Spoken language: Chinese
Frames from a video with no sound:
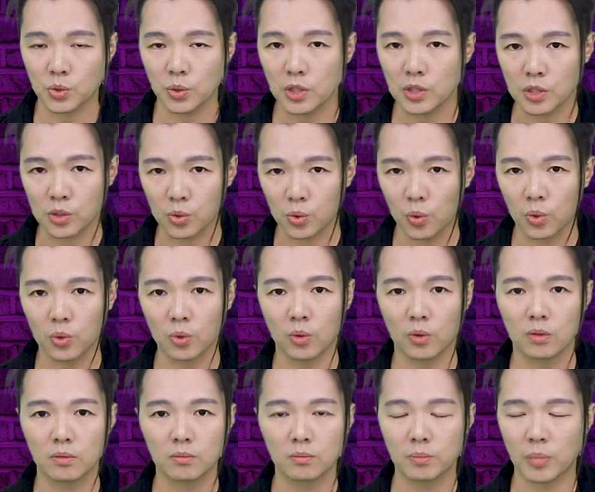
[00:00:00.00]
就一直堕
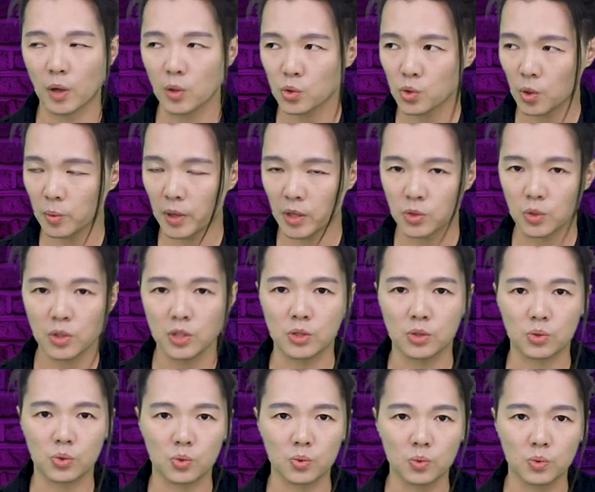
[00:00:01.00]
落，保守派就一
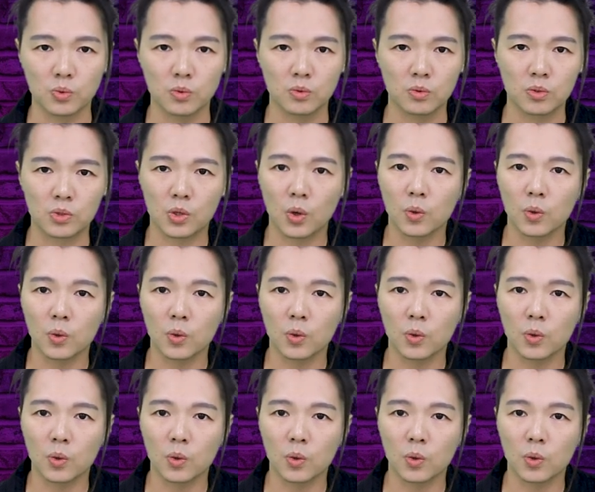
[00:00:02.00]
直输，